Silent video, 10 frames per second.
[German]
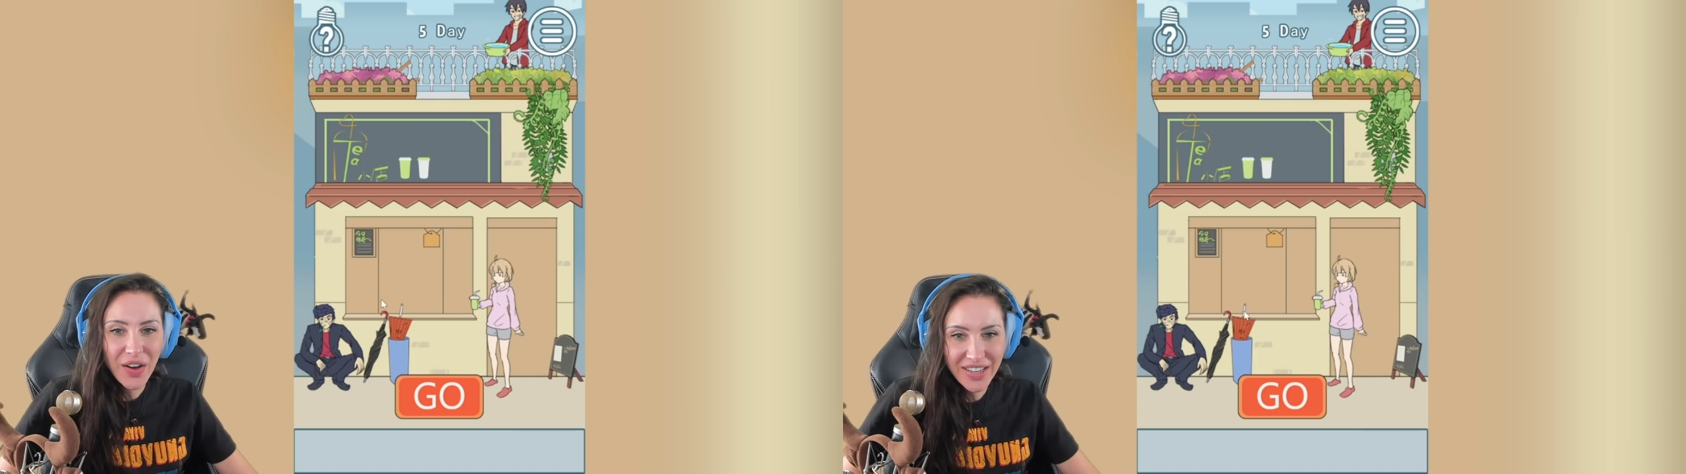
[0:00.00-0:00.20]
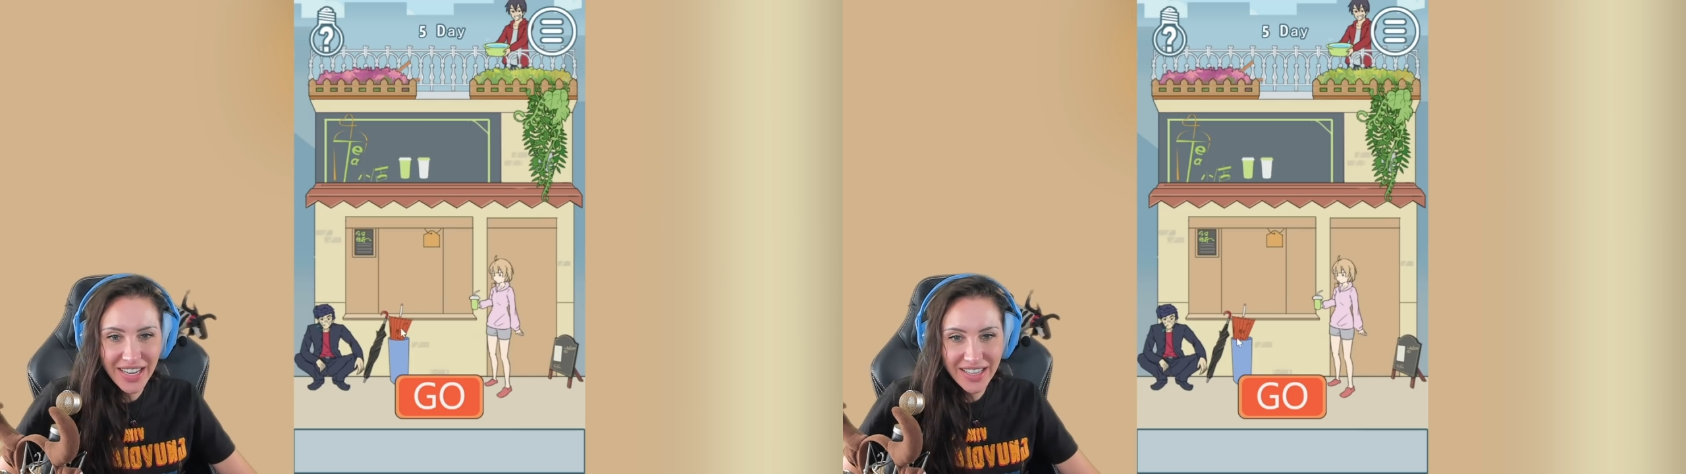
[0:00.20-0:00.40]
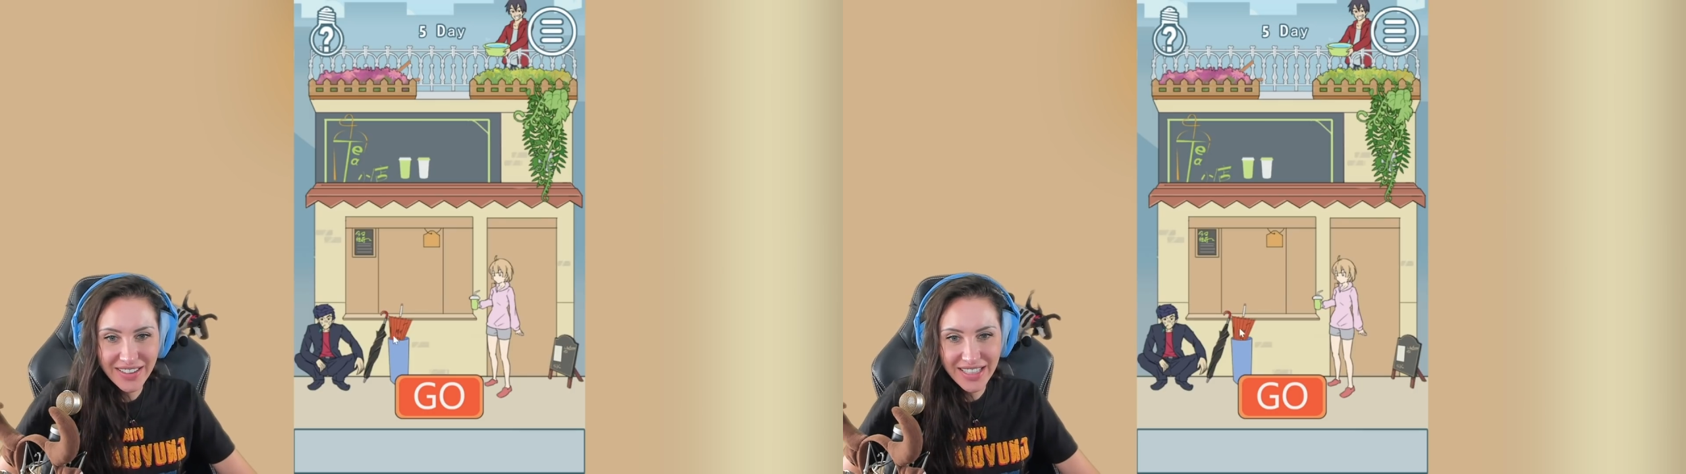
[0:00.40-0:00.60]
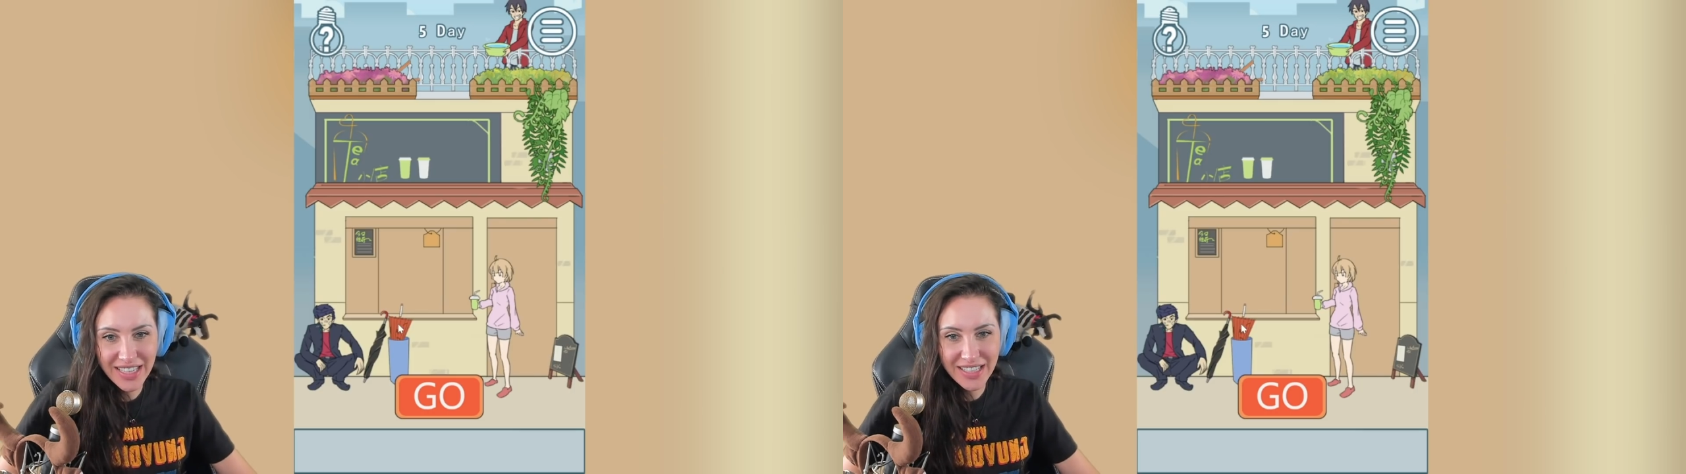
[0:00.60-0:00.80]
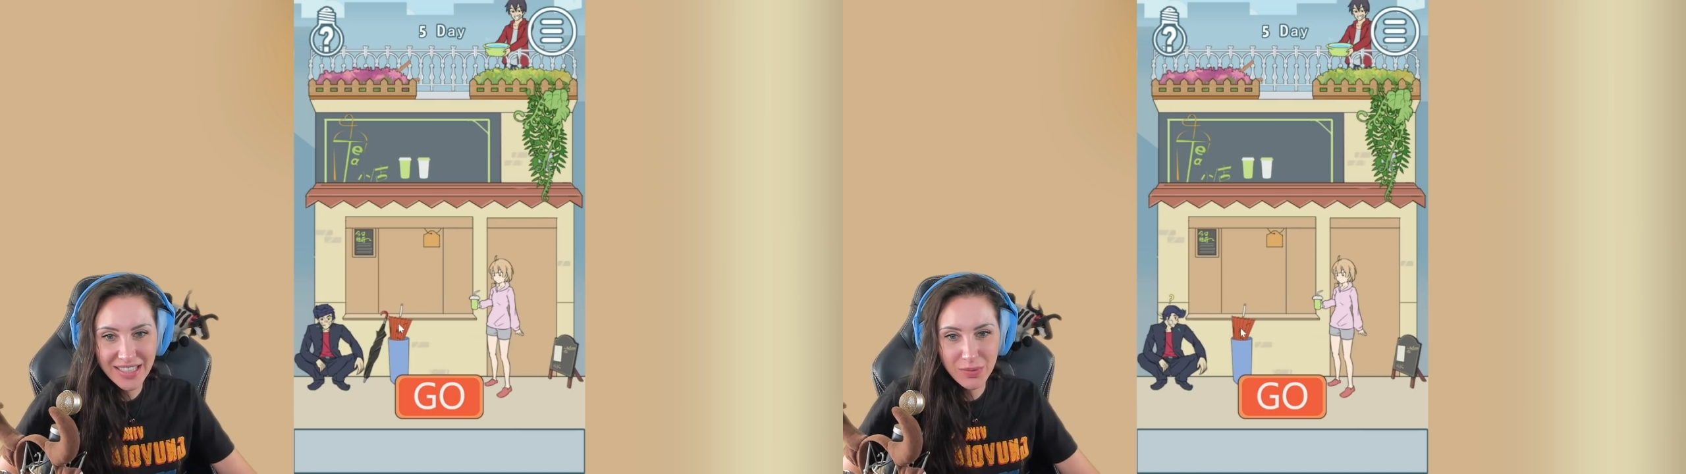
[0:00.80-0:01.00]
okay,
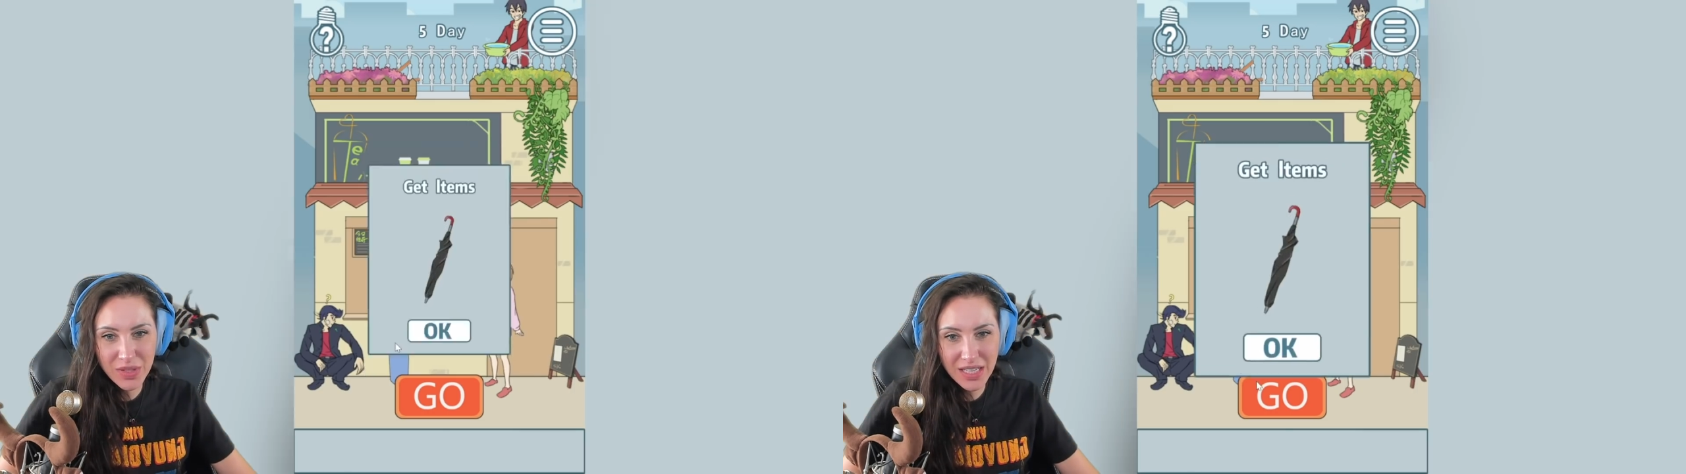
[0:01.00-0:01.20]
okay. Ich muss,